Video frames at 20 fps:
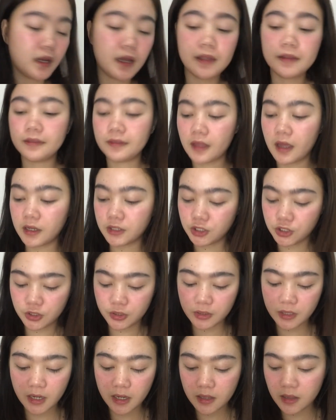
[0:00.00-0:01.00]

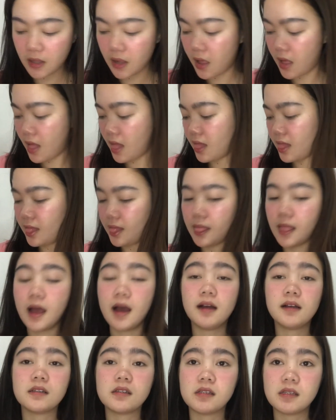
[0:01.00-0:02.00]
Natural
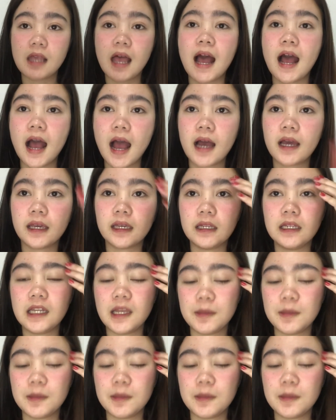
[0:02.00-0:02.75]
lang sa aking lip.